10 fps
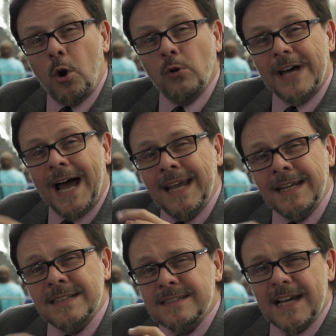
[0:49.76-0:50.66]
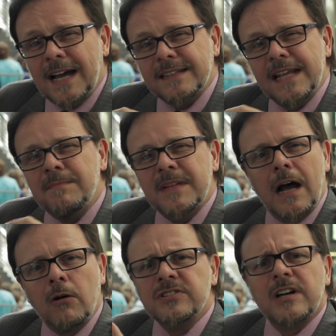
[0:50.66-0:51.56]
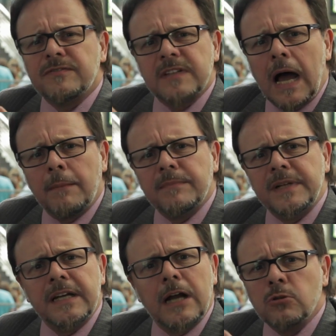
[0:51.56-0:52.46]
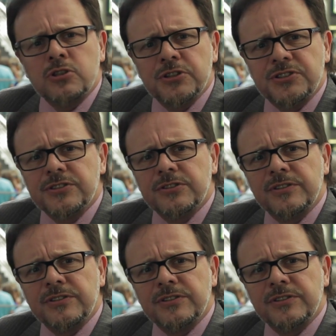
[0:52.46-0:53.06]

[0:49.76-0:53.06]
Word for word: Und eine Sache neben den Hausaufgaben in den Ausschüssen